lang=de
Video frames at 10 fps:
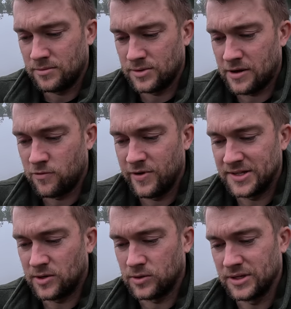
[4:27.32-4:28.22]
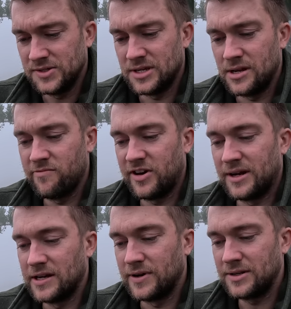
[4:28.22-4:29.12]
da wo wir jetzt auch drin sind in dem
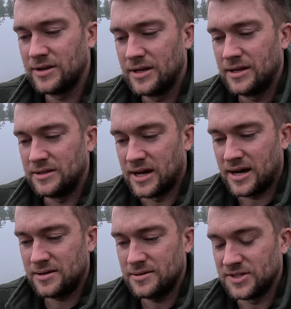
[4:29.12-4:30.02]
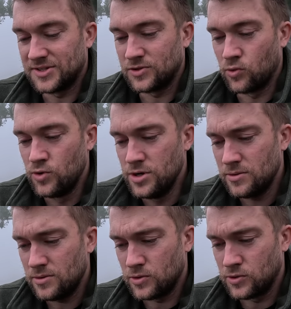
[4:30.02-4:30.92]
Fanalwald, da ist es
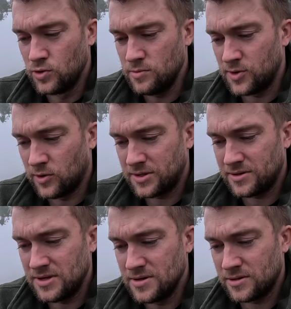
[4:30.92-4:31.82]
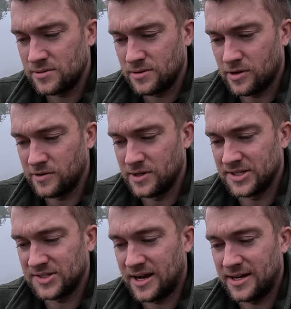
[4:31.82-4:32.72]
grün und grün bedeutet hier, äh, in
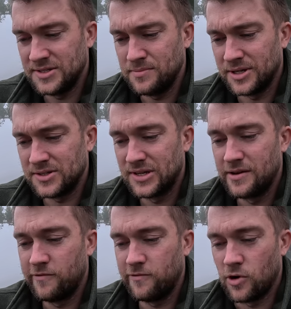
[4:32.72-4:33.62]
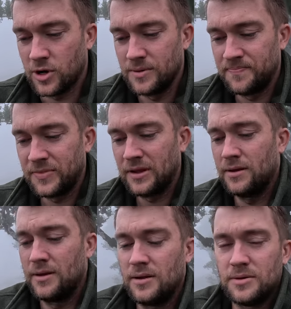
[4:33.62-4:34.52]
der Skala sieht man das Fog.
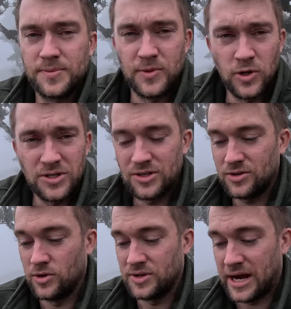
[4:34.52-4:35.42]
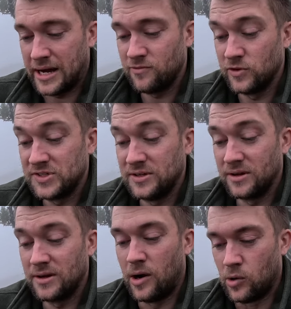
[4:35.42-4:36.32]
Das bedeutet, heute Abend wird es hier
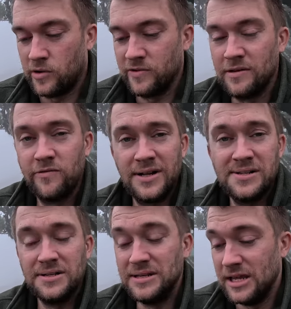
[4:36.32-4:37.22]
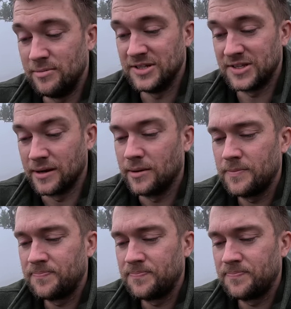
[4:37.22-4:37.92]
drin auch auf jeden Fall neblig sein.